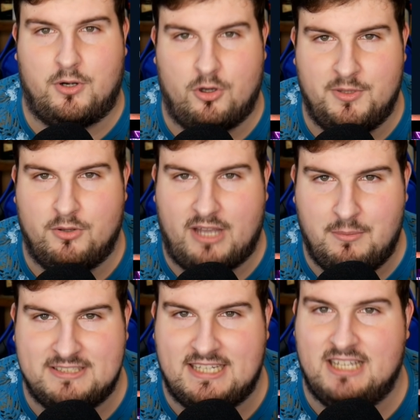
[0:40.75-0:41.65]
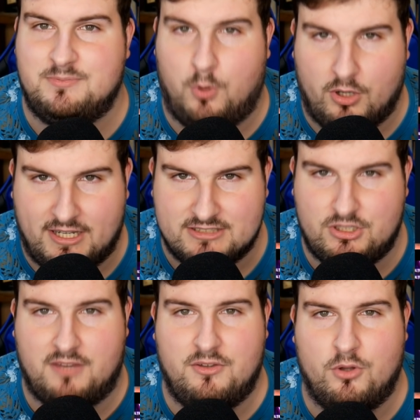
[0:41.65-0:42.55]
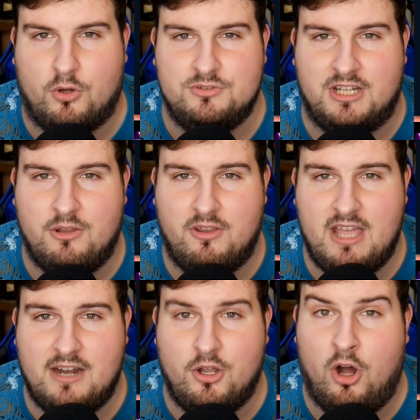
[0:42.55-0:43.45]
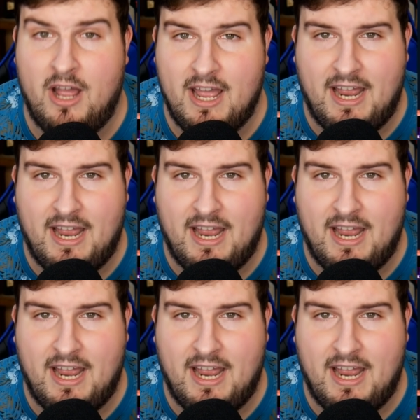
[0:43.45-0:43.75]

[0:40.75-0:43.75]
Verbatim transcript: recomiendo que me sigáis porque estoy haciendo contenido diario,